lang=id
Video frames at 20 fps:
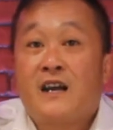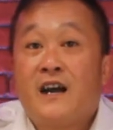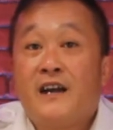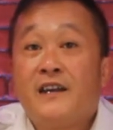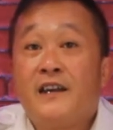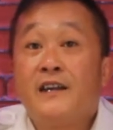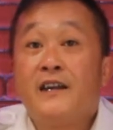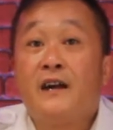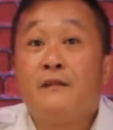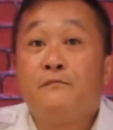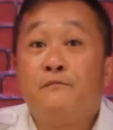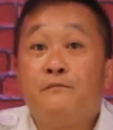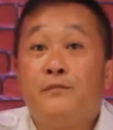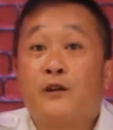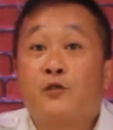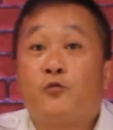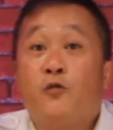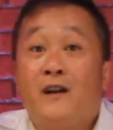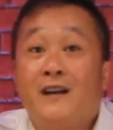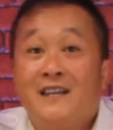cahaya yang
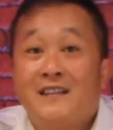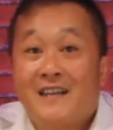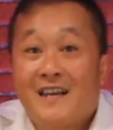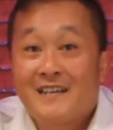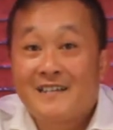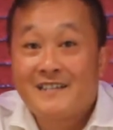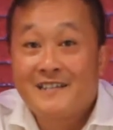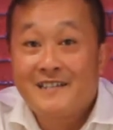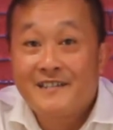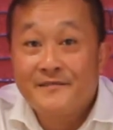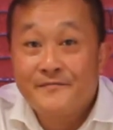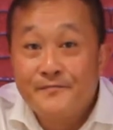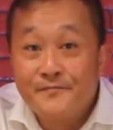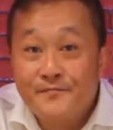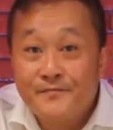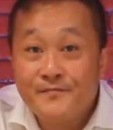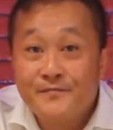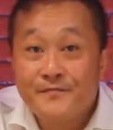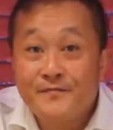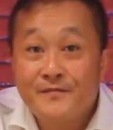berkualitas.
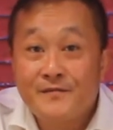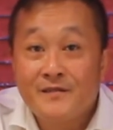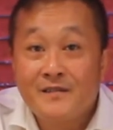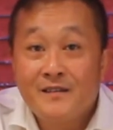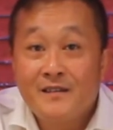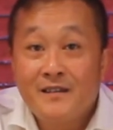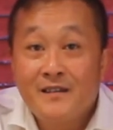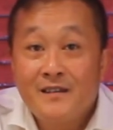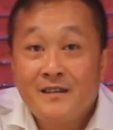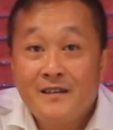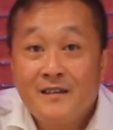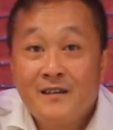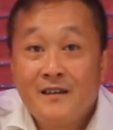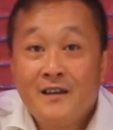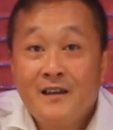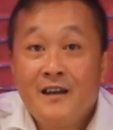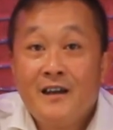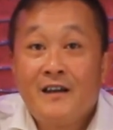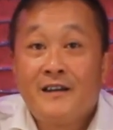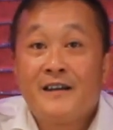
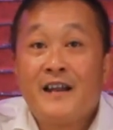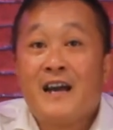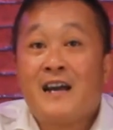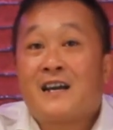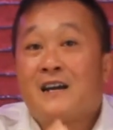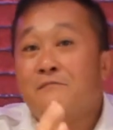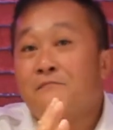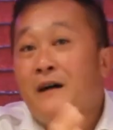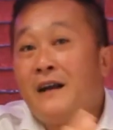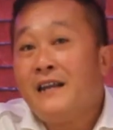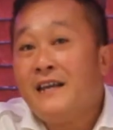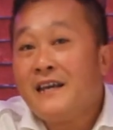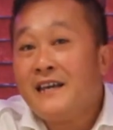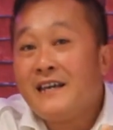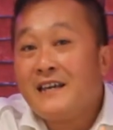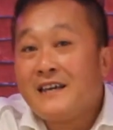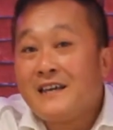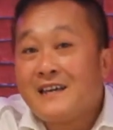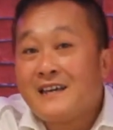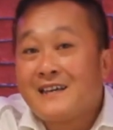Nah, kembali
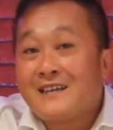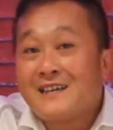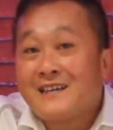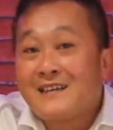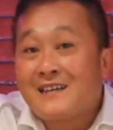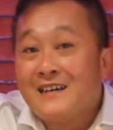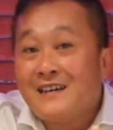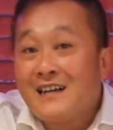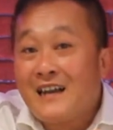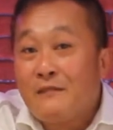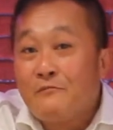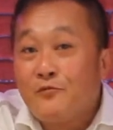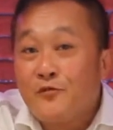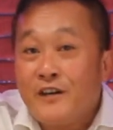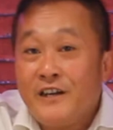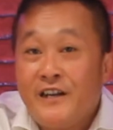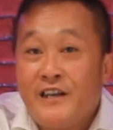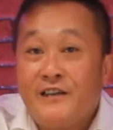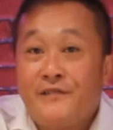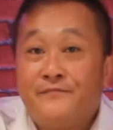ke lampu
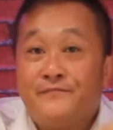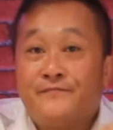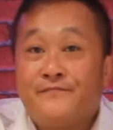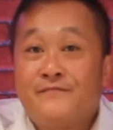ini.